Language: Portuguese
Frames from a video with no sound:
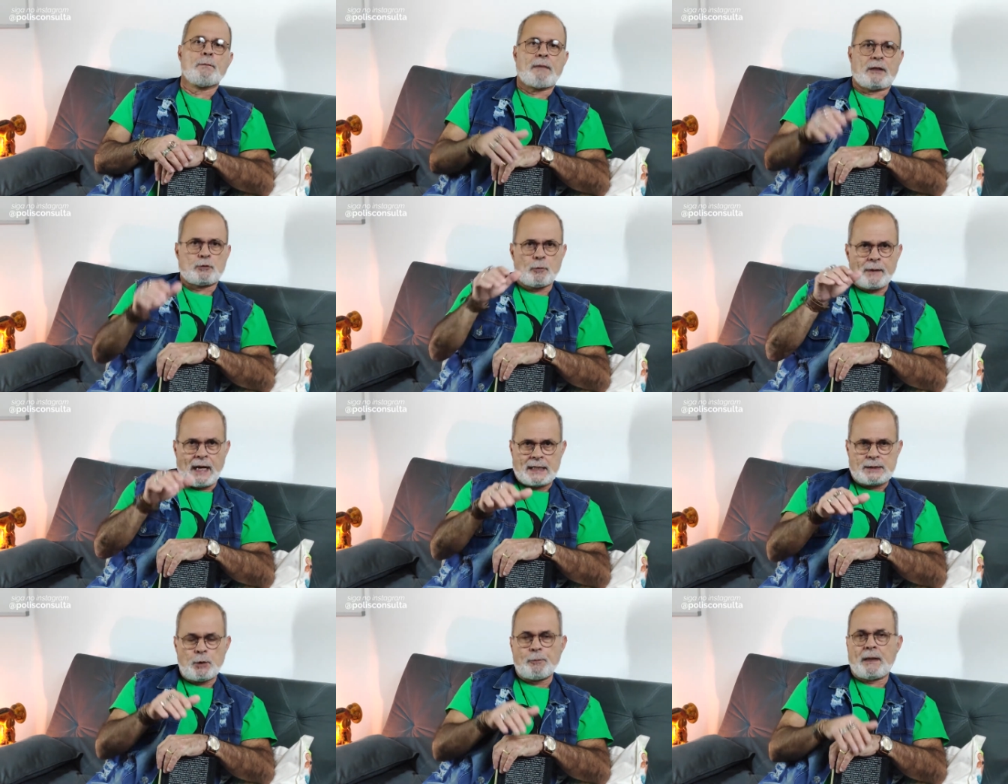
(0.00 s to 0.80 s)
Mas o
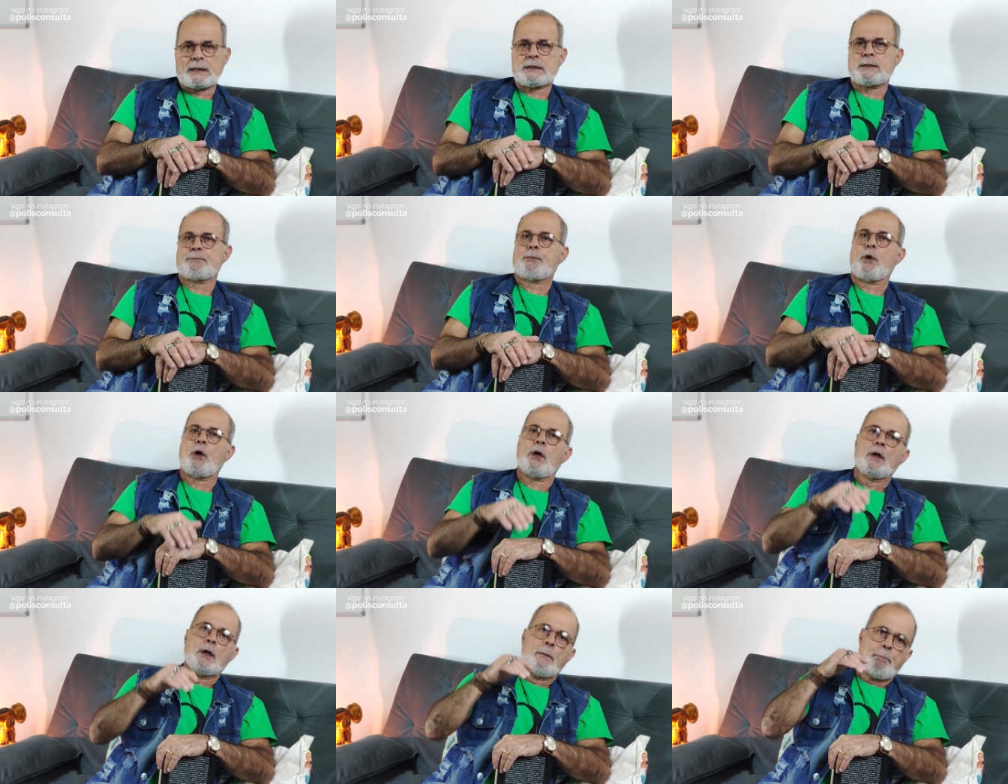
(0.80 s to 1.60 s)
Brasil
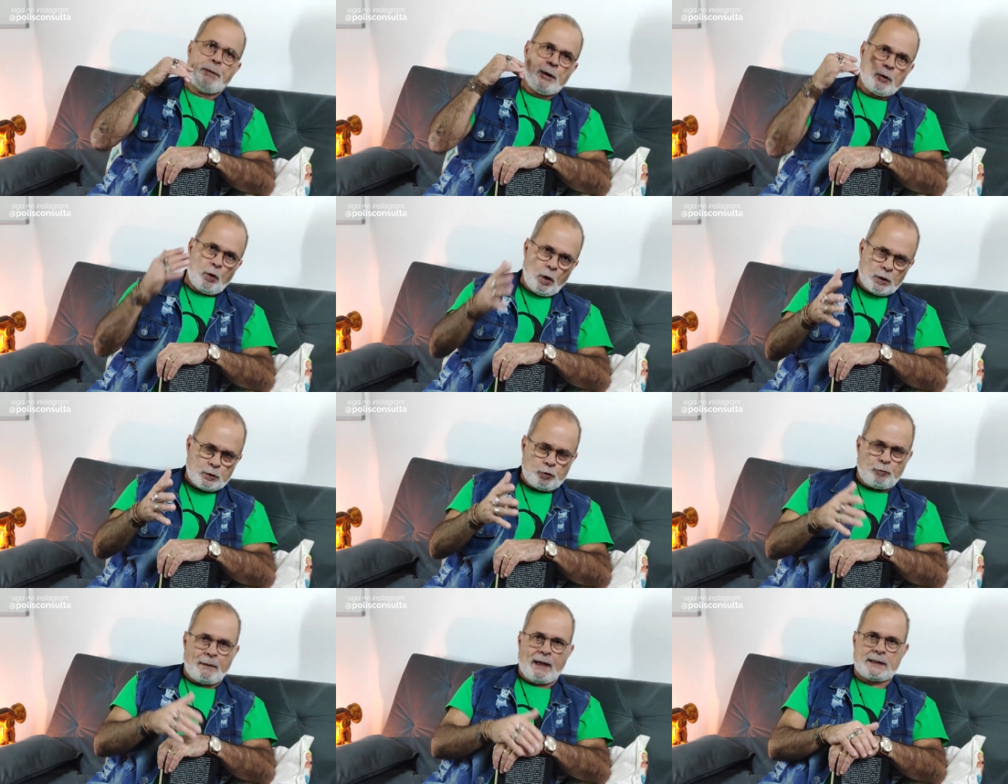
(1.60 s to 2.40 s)
participou,
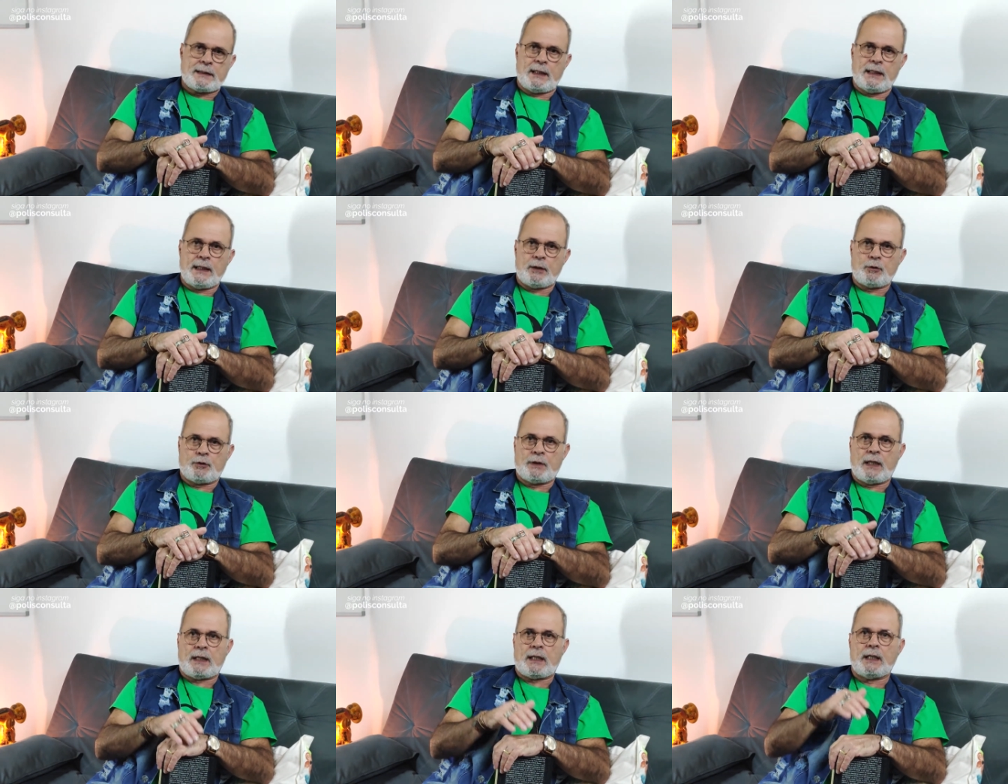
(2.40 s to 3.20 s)
pilotos
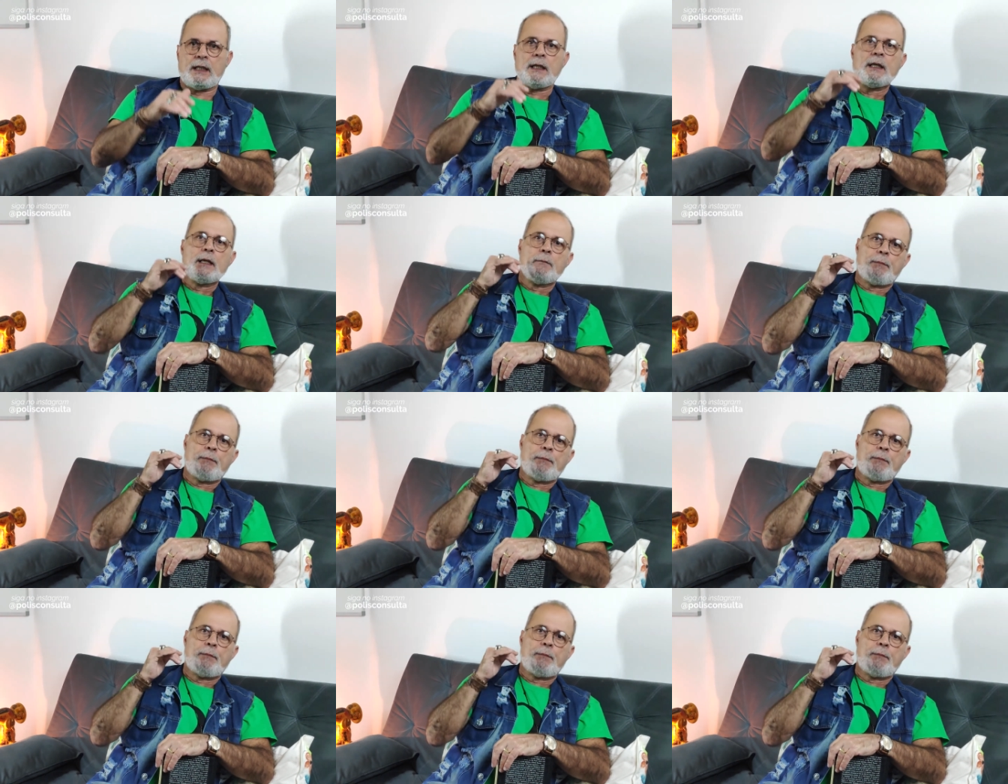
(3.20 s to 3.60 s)
brasileiros né, que